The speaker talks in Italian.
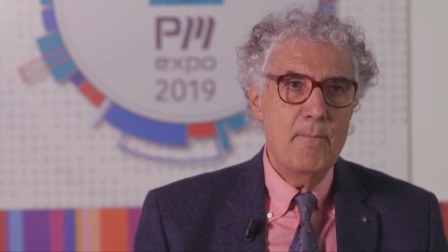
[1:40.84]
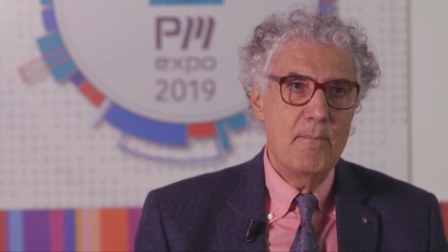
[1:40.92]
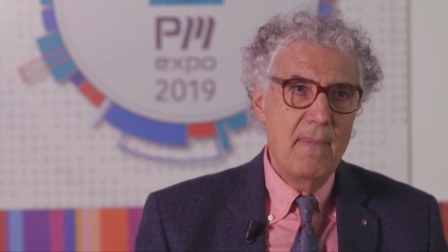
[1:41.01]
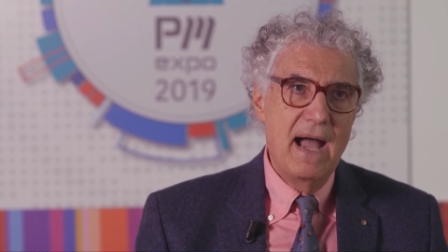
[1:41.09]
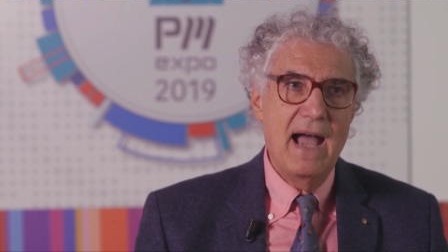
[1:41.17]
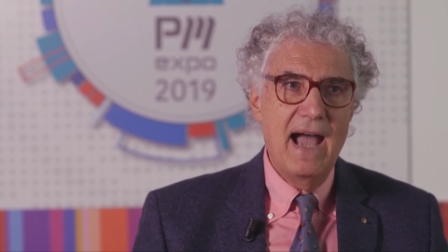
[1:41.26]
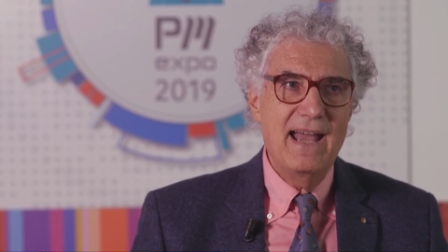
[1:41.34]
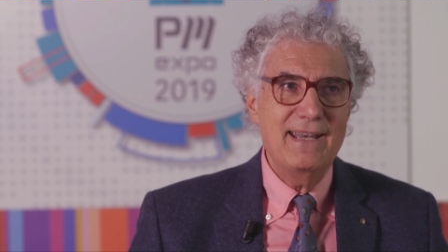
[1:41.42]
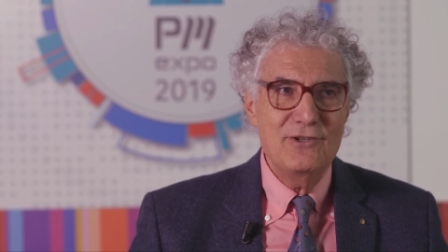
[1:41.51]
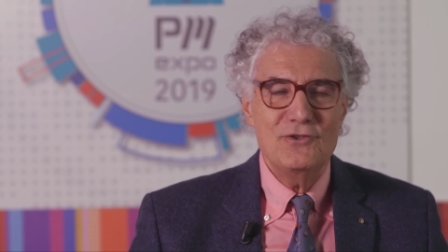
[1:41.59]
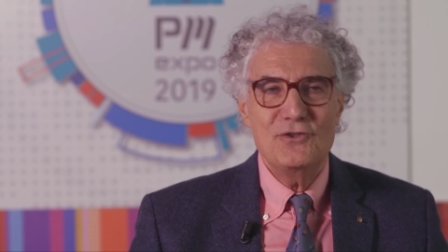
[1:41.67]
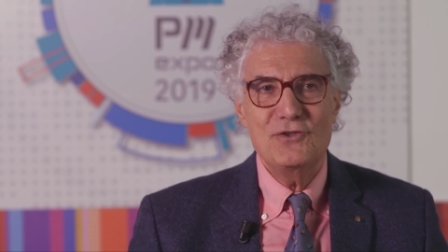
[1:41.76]
ma ha
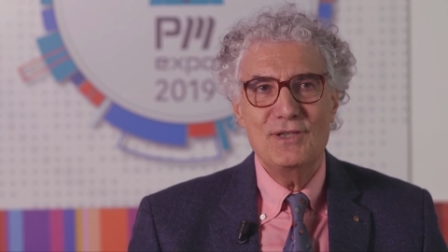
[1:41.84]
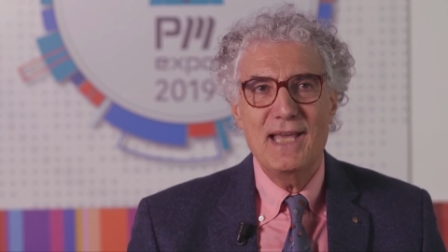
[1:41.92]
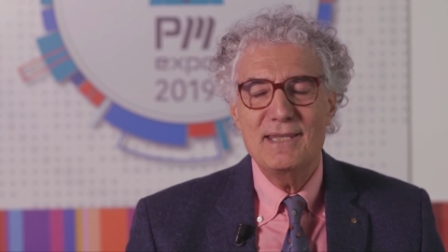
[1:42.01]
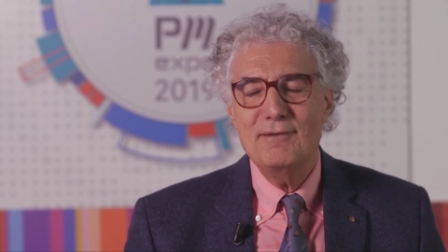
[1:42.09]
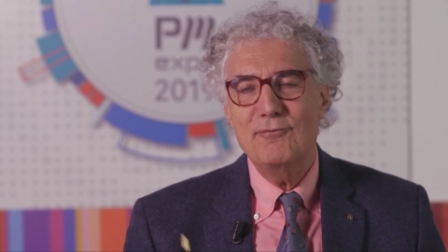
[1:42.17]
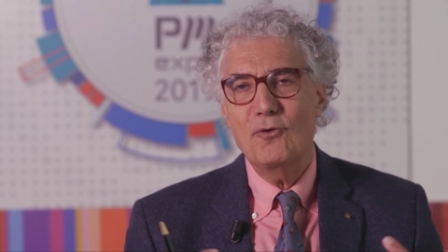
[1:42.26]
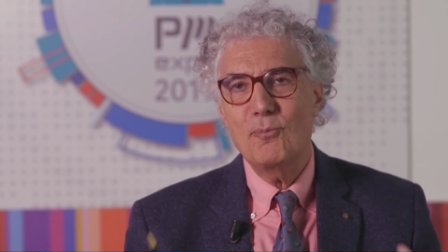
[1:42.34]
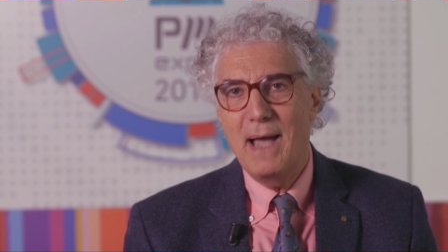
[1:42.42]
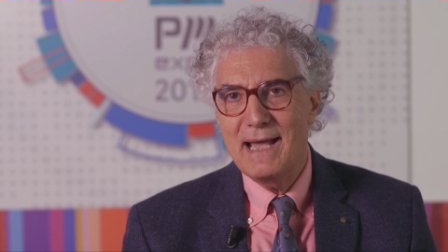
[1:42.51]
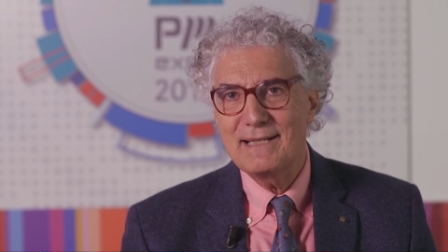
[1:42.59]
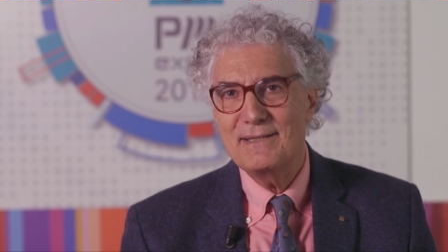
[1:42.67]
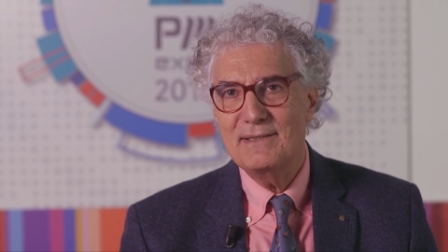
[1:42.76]
necessità di
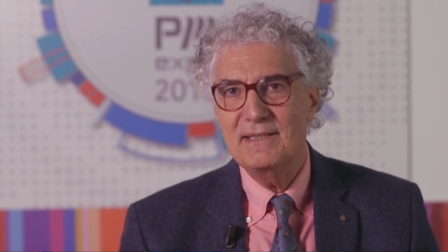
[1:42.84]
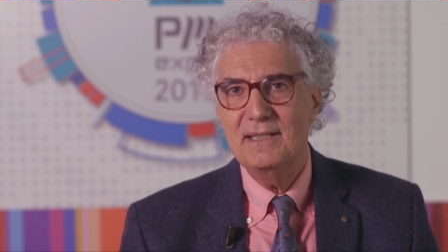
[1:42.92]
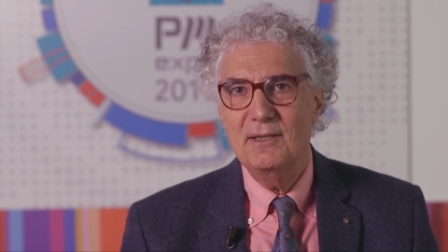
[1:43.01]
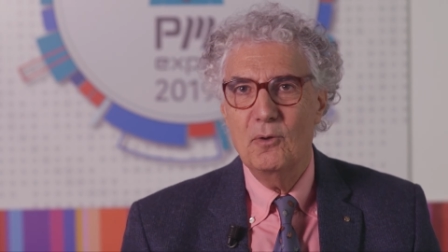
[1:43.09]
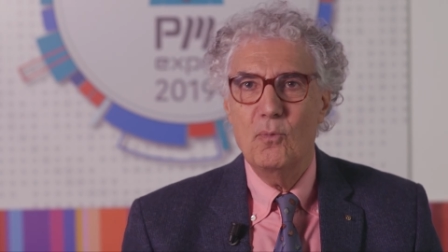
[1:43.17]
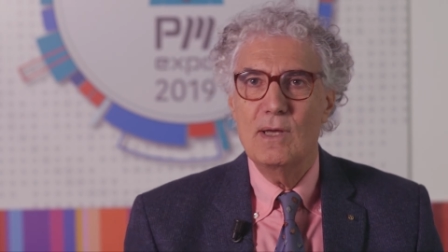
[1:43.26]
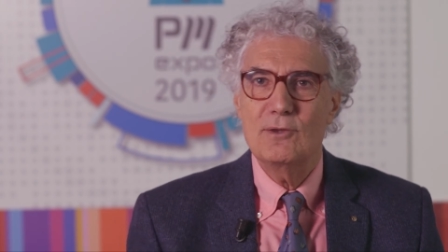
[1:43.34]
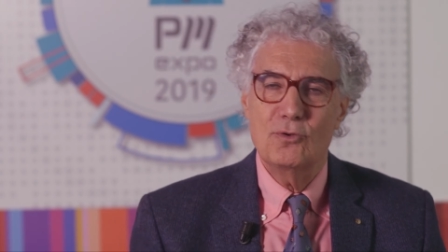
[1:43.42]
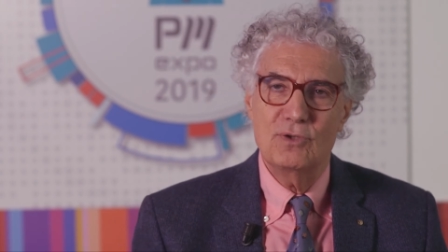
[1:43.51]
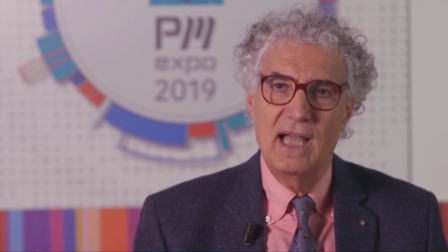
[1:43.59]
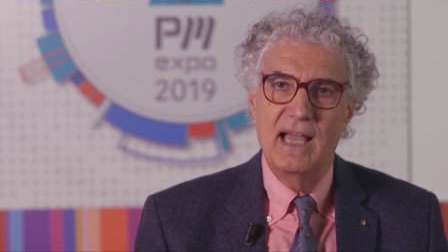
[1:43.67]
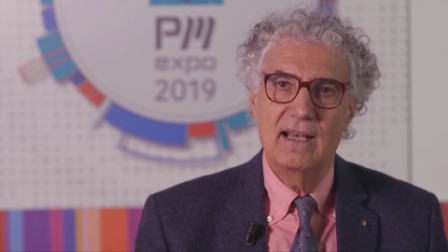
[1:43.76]
formarsi in
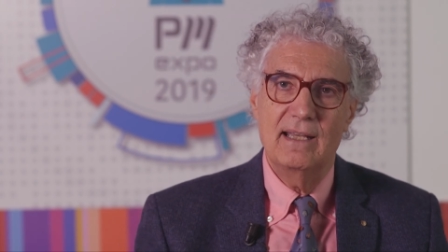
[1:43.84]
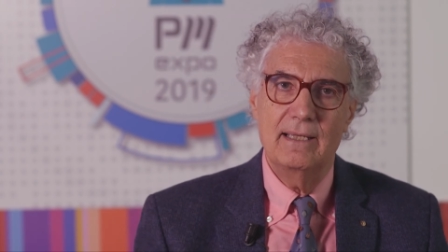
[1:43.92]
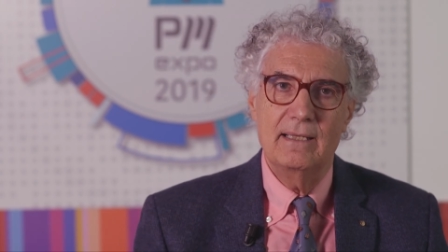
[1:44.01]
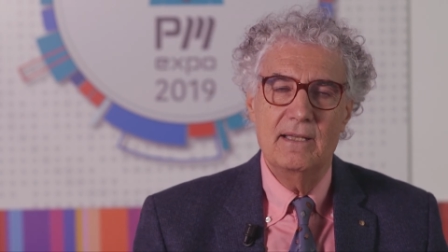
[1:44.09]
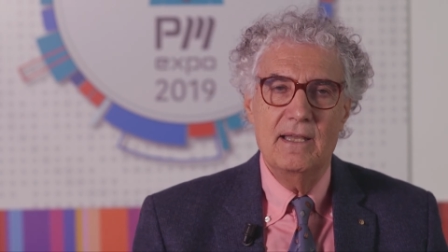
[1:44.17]
quanto tale,